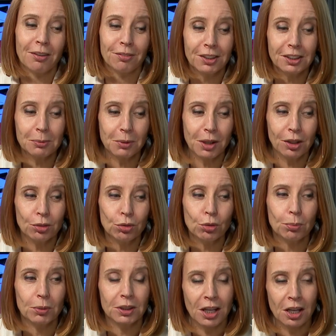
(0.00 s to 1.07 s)
в этом году
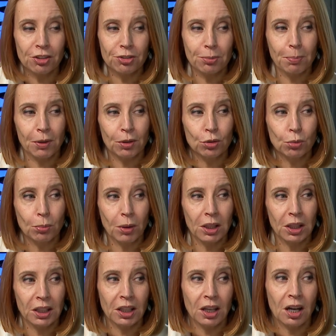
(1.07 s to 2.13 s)
мы также
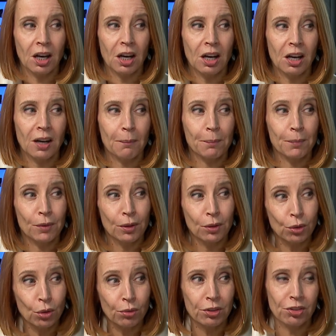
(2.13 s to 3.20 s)
подумали о
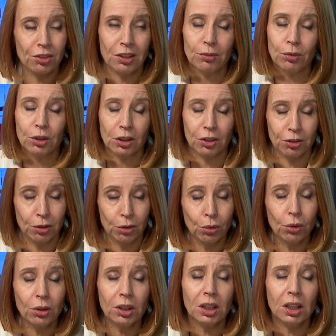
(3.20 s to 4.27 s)
новой целевой
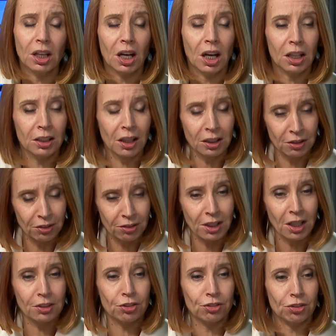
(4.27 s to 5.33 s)
категории, она
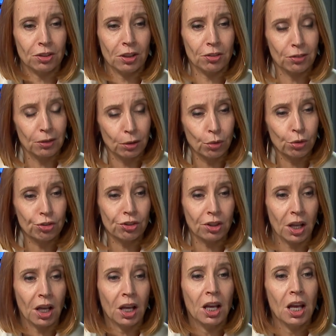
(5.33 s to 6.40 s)
достаточно
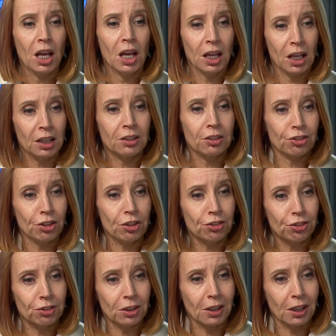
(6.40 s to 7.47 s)
сложная. Это
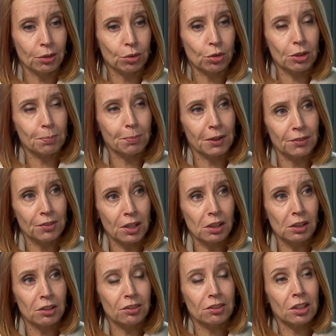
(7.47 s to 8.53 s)
женщины, которые
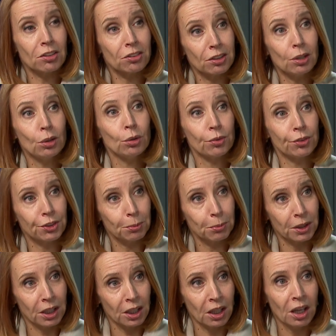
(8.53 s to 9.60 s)
подверглись насилию в
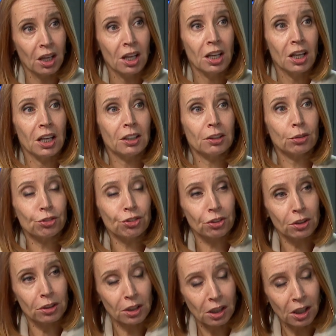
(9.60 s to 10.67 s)
семье. Mm. Это
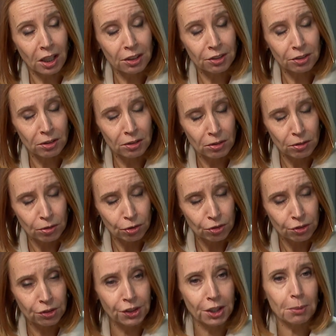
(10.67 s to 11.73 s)
очень такая
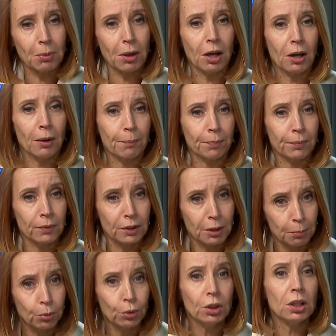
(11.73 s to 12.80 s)
тема
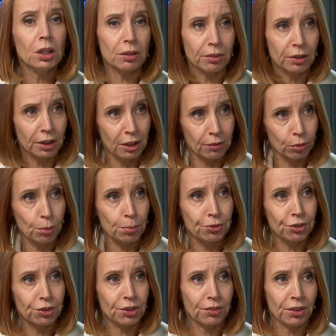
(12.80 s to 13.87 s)
табуированное в
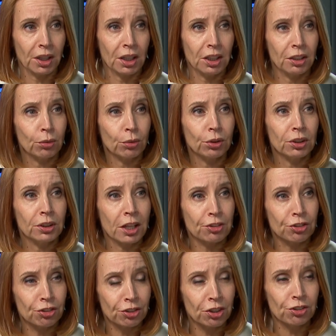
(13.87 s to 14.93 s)
обществе, и
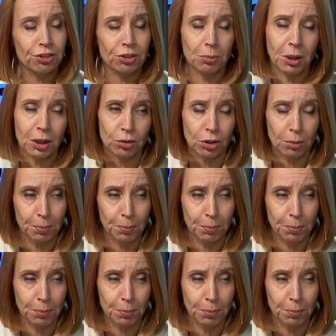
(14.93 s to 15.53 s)
даже женщинам, которые